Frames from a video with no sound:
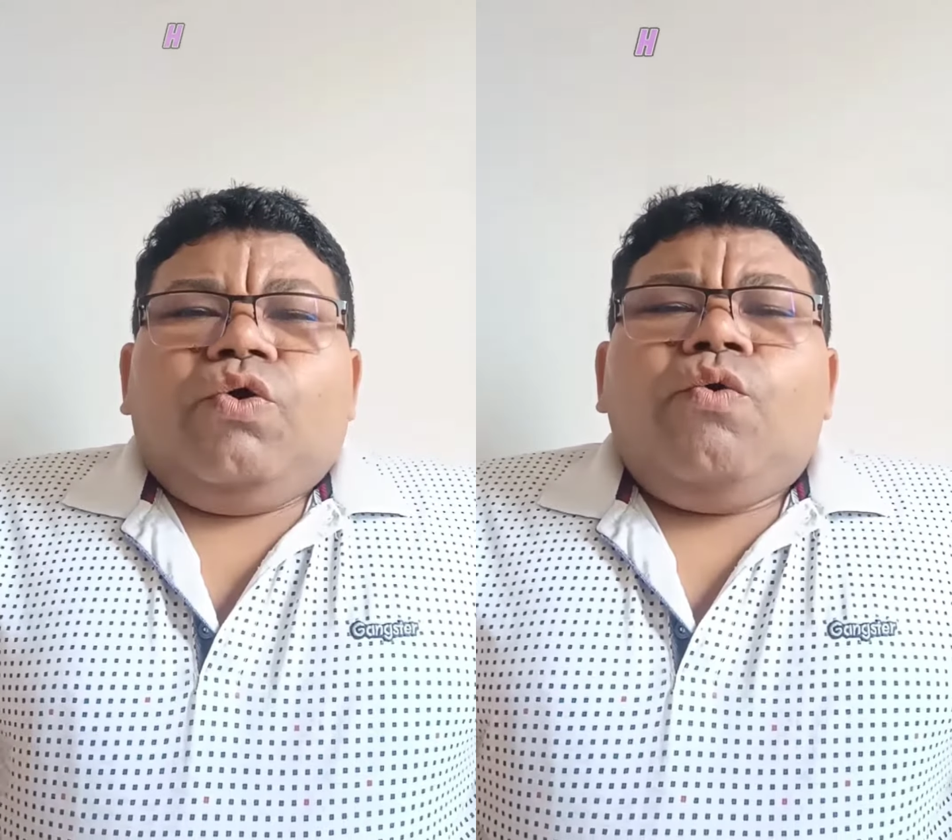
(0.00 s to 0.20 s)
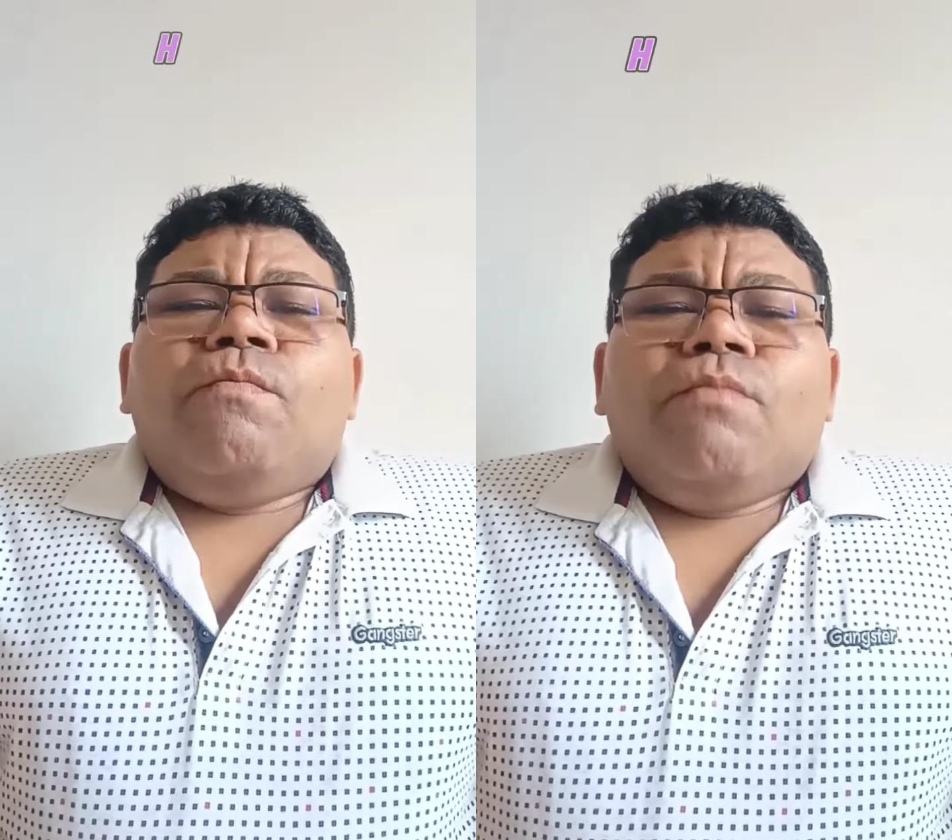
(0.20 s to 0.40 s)

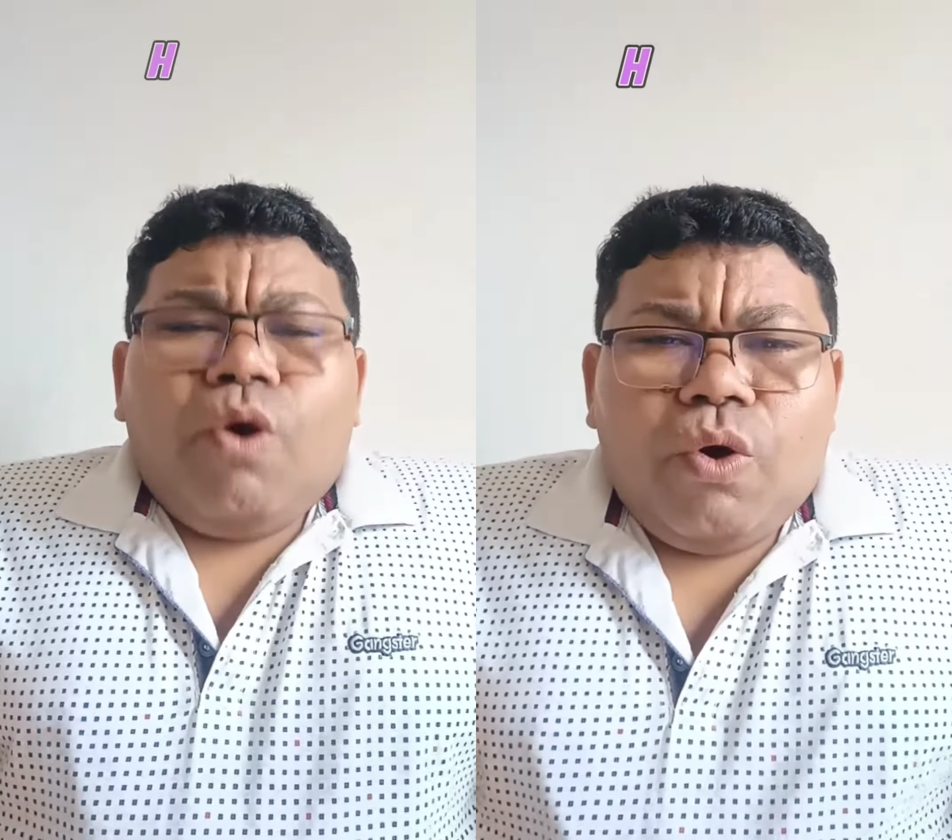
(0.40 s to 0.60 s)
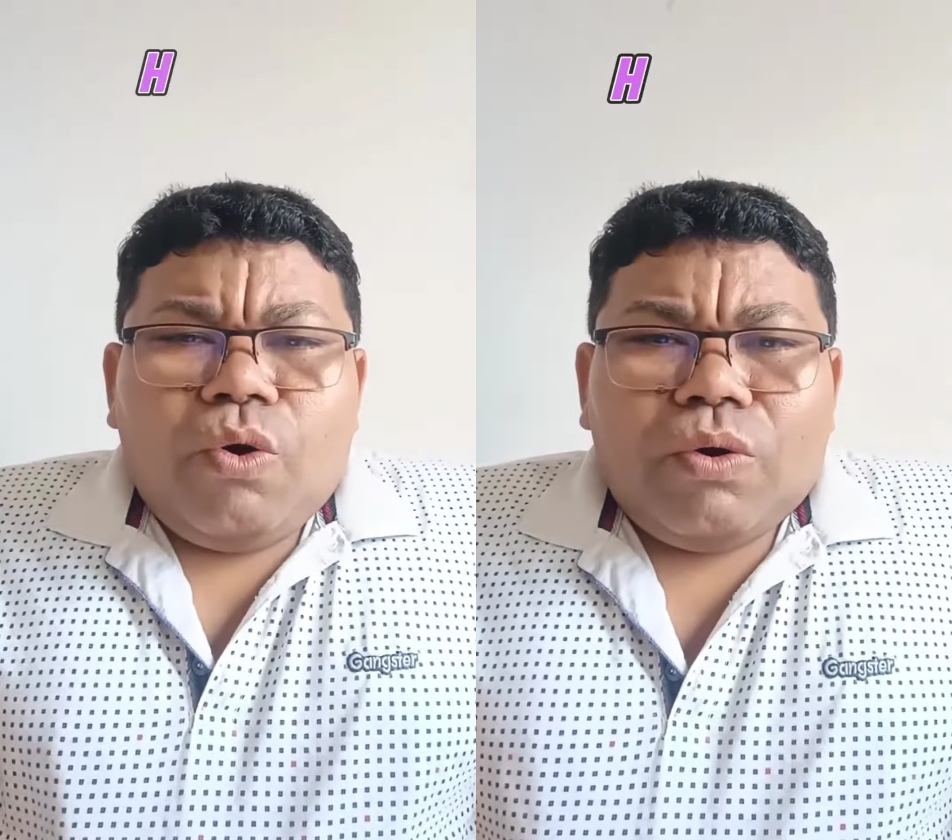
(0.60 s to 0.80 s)

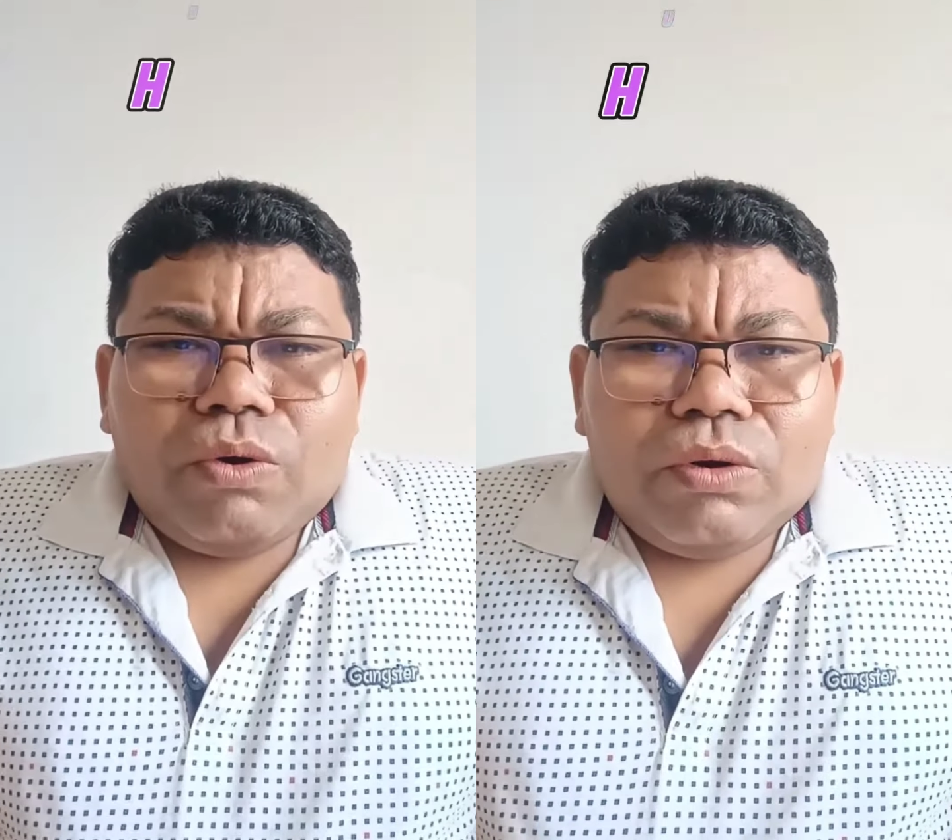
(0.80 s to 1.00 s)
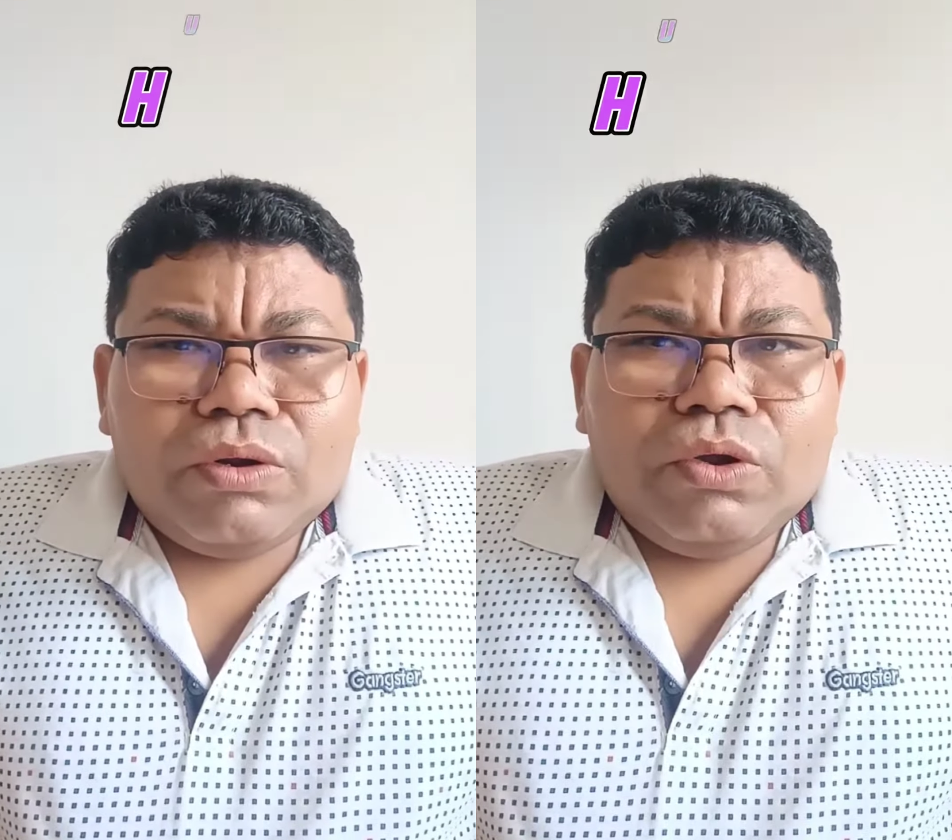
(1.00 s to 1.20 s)
Humor.
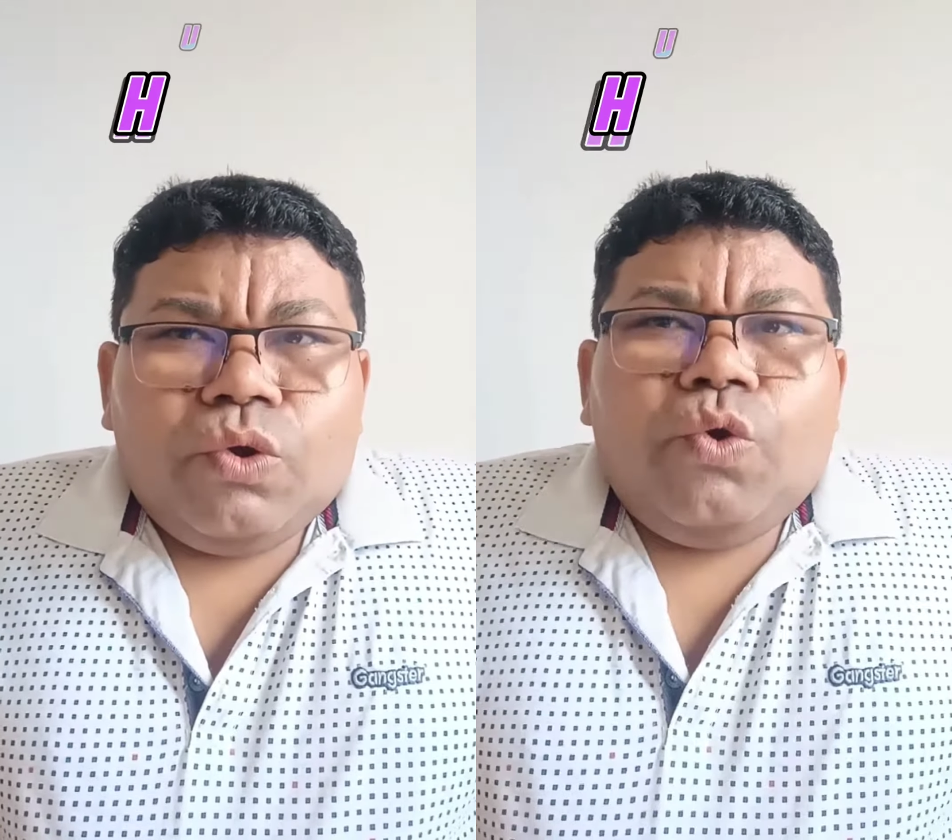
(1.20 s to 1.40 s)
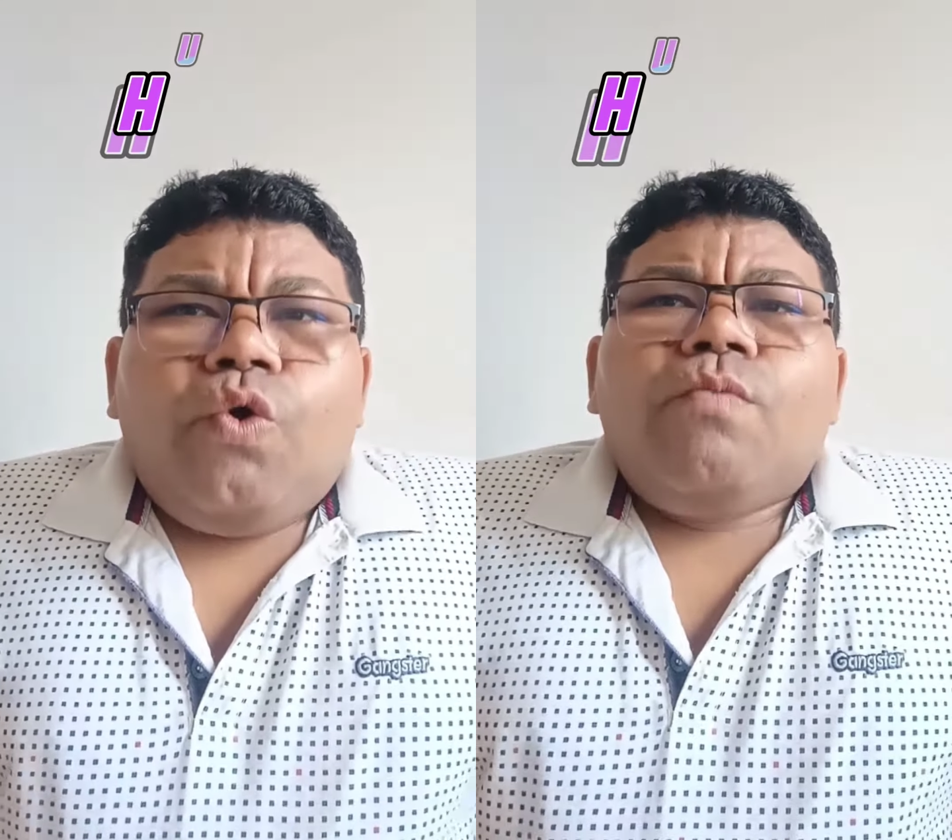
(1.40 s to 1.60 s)

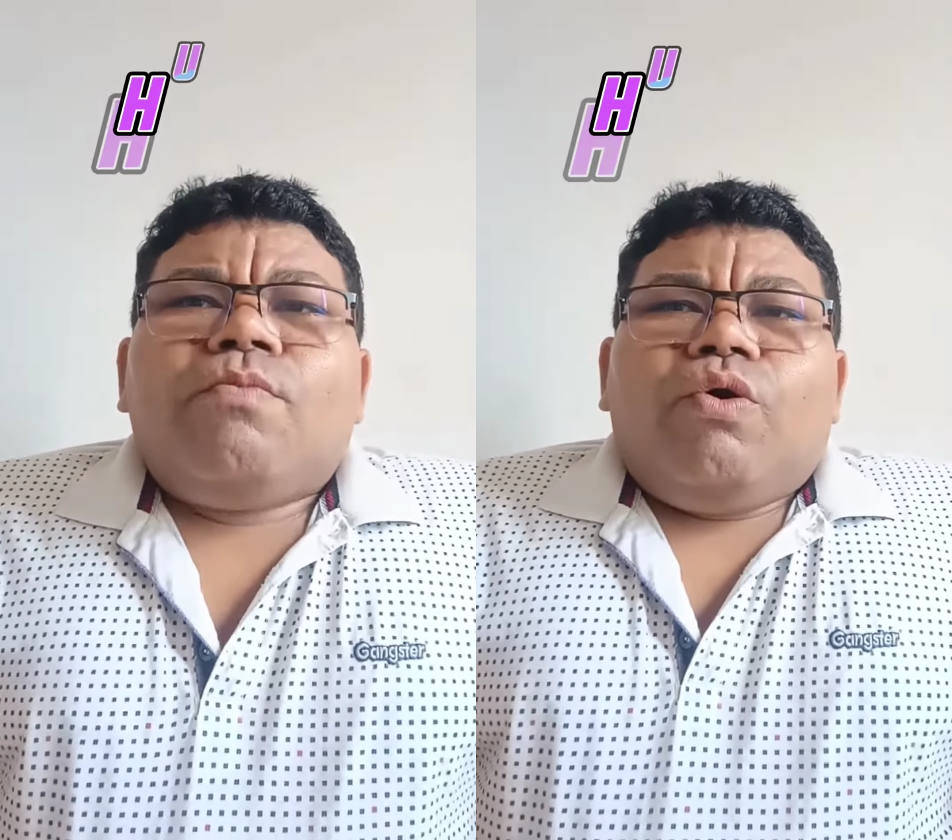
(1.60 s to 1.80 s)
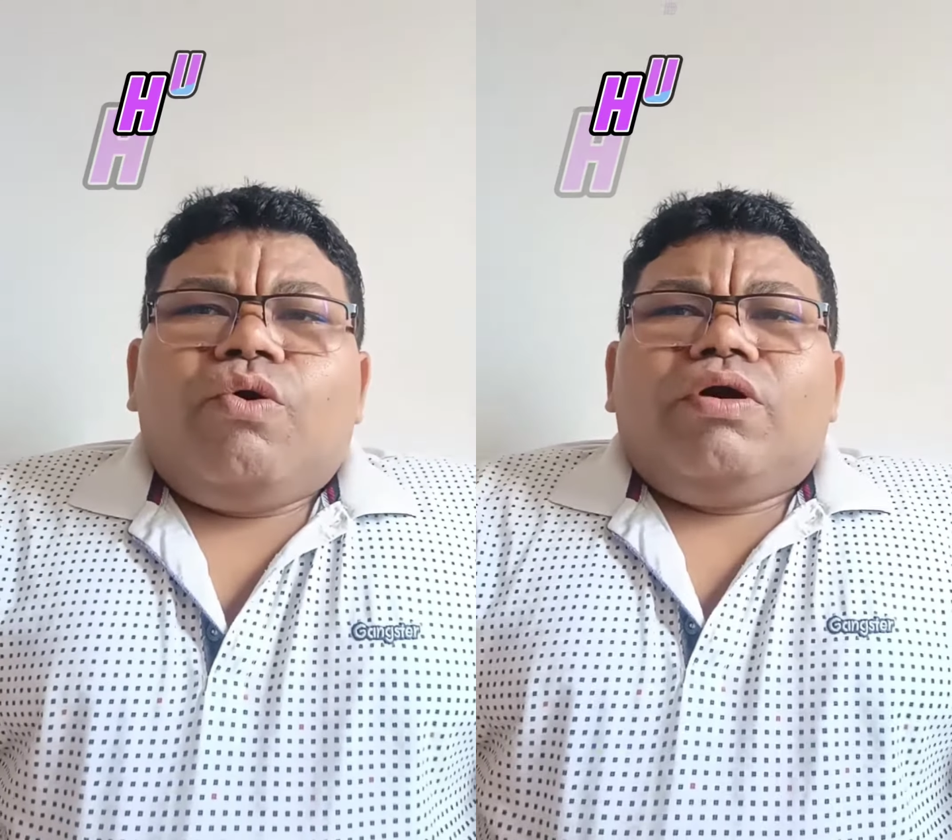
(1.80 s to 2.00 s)

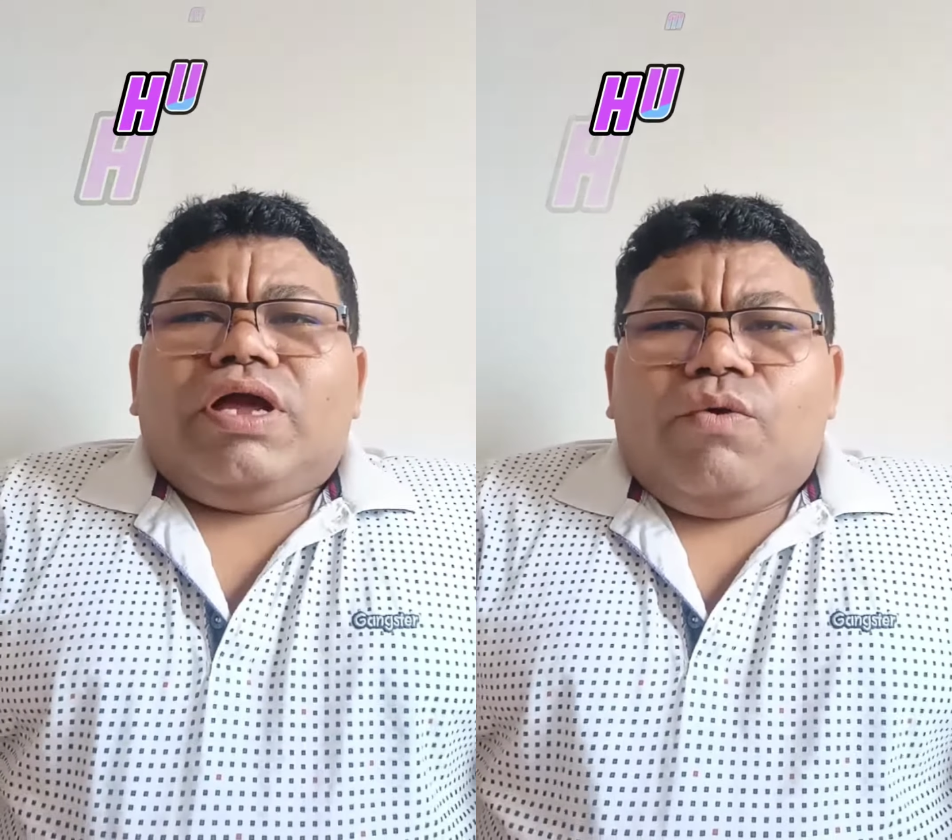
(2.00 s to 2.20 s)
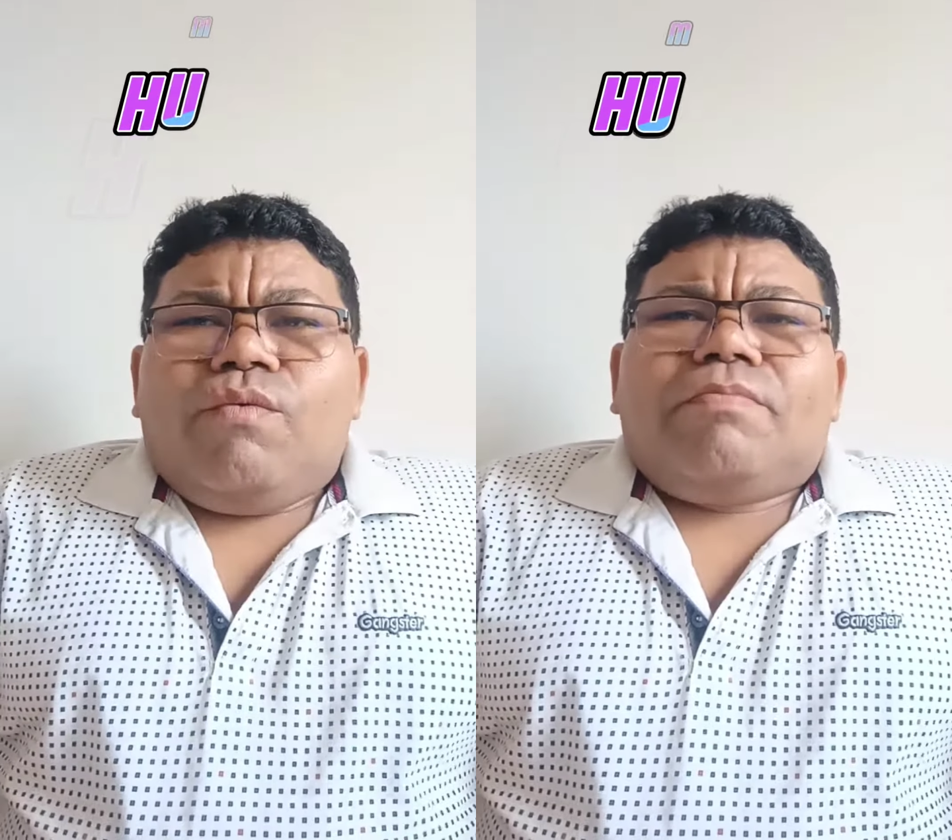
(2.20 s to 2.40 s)

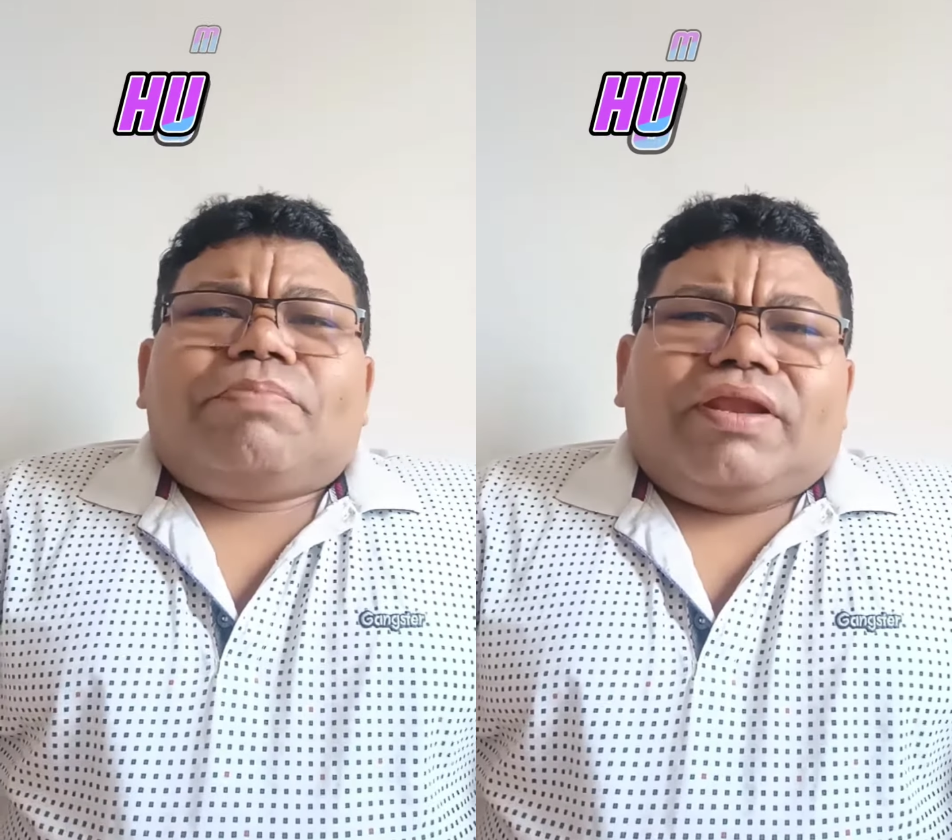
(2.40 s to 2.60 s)
Humor é uma